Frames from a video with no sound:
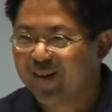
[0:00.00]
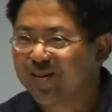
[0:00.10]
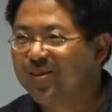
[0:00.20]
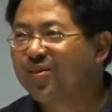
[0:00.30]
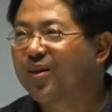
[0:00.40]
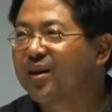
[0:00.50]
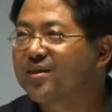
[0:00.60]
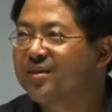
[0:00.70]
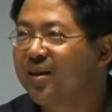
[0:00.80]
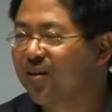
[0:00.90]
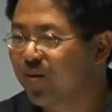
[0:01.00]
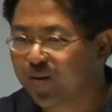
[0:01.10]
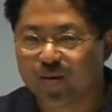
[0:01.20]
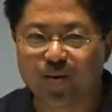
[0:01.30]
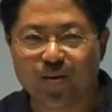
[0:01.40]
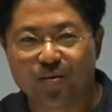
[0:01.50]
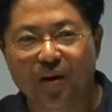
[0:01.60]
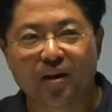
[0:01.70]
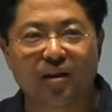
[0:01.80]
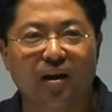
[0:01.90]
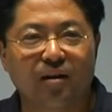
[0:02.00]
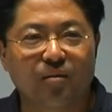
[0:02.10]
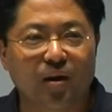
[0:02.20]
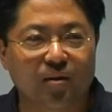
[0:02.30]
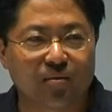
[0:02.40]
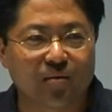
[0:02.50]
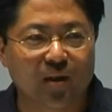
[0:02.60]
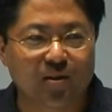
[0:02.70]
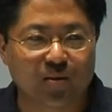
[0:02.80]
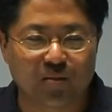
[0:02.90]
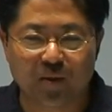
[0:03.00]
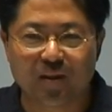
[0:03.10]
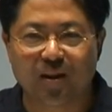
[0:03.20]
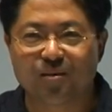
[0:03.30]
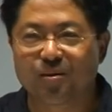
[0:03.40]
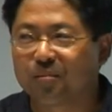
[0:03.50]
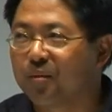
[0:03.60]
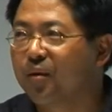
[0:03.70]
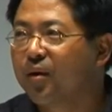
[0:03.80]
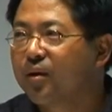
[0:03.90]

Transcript: いうような感じで6個6個に分けた分けて売ったりしたこともあったんですけども